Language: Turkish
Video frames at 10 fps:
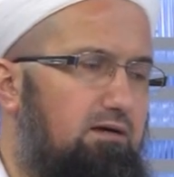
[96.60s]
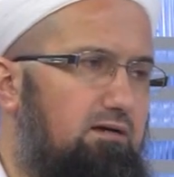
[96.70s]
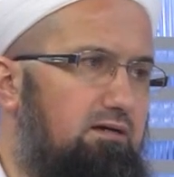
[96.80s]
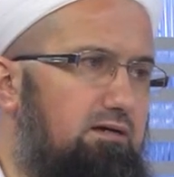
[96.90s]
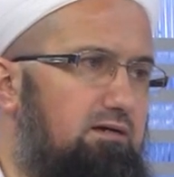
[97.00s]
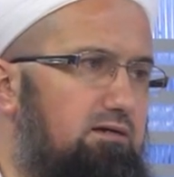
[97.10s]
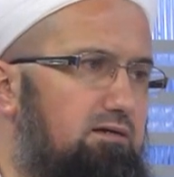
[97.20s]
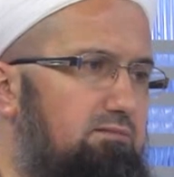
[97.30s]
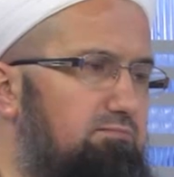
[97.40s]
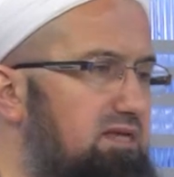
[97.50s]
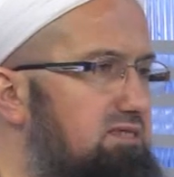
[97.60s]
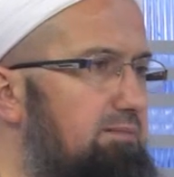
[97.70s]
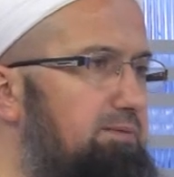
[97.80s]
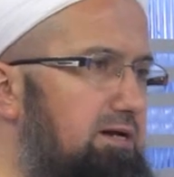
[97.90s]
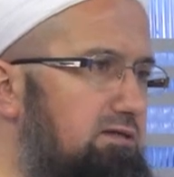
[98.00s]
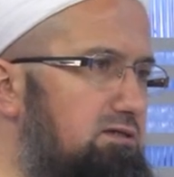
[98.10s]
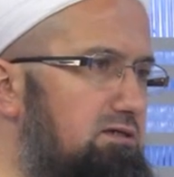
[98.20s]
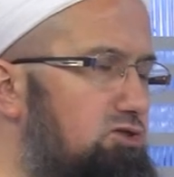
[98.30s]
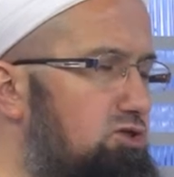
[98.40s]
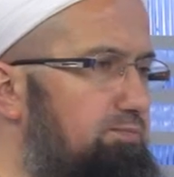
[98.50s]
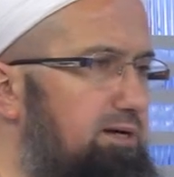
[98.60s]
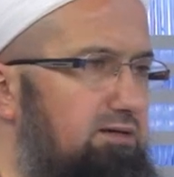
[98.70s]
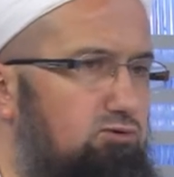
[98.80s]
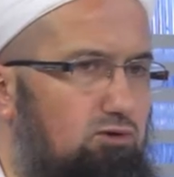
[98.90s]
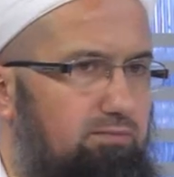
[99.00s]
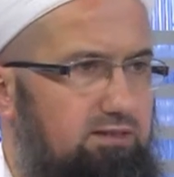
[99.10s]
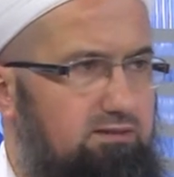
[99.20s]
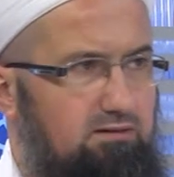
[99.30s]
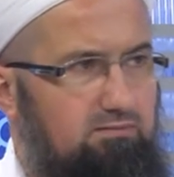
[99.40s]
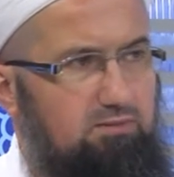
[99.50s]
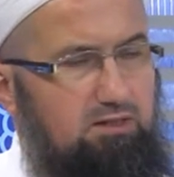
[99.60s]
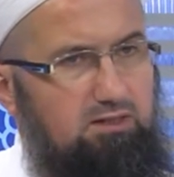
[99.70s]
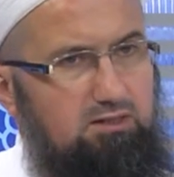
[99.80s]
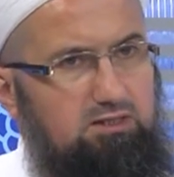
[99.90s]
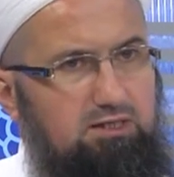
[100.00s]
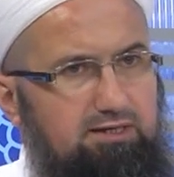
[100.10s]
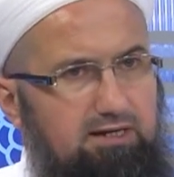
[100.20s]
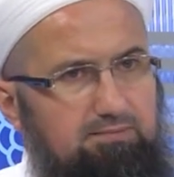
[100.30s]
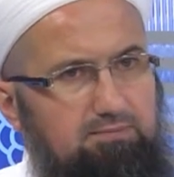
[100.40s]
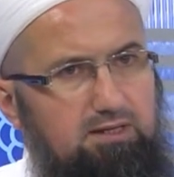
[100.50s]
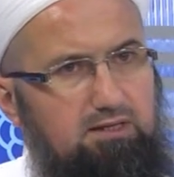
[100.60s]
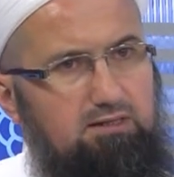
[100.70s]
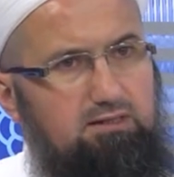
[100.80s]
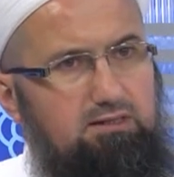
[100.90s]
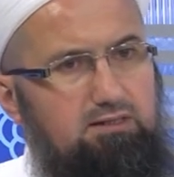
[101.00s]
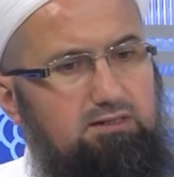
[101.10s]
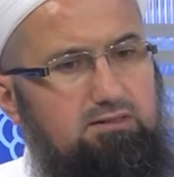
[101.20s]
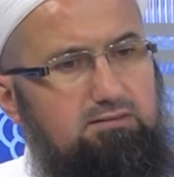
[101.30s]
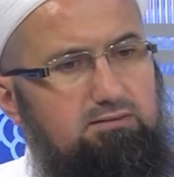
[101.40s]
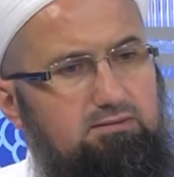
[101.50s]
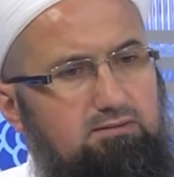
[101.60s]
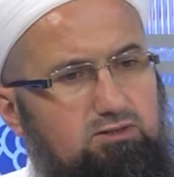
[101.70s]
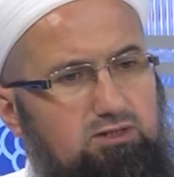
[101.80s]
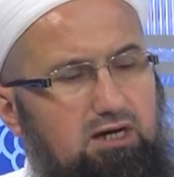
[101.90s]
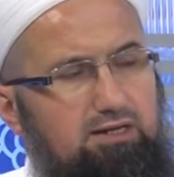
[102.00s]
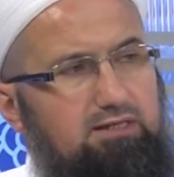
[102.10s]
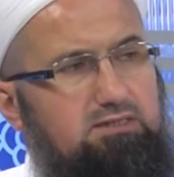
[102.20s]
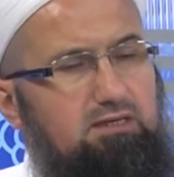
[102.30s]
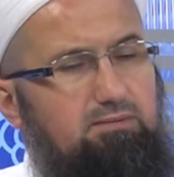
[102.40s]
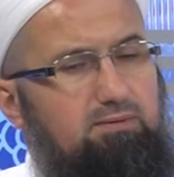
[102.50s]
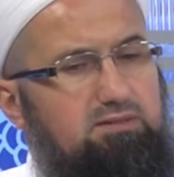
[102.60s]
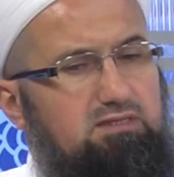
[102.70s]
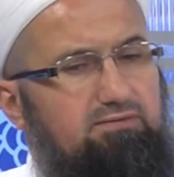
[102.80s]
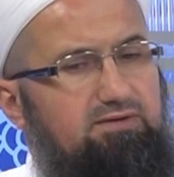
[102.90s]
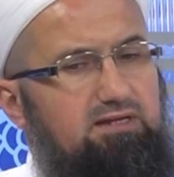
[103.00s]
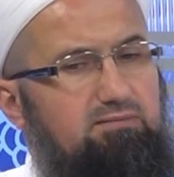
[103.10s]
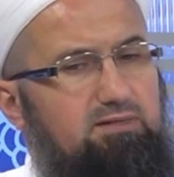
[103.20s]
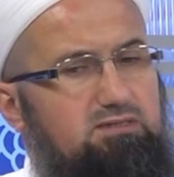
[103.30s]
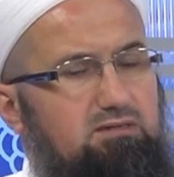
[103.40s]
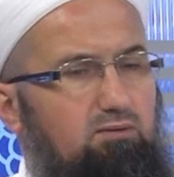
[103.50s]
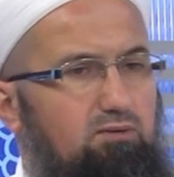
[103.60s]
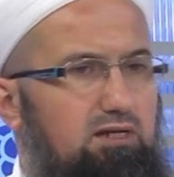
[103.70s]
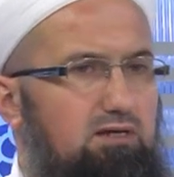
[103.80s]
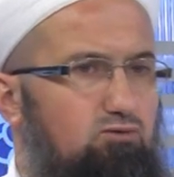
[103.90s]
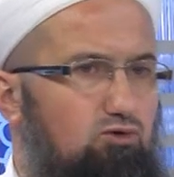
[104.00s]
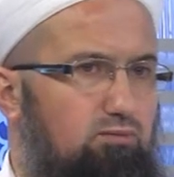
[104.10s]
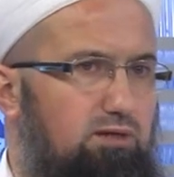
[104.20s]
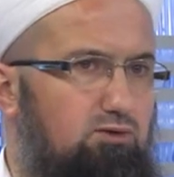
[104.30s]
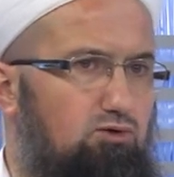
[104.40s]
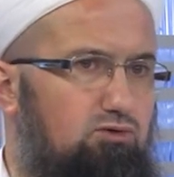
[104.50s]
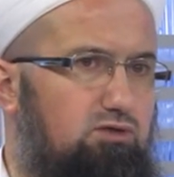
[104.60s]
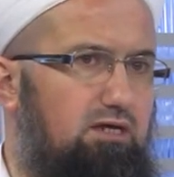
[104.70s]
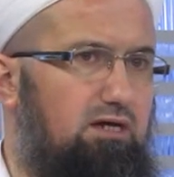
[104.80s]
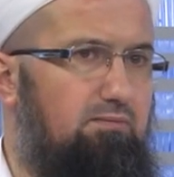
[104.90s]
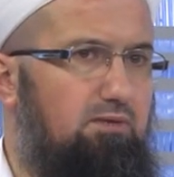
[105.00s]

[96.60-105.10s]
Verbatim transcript: e, meze parası, içki parası olması ya da e, işte annesine babasına verilmesi sebebiyle durumları yok diye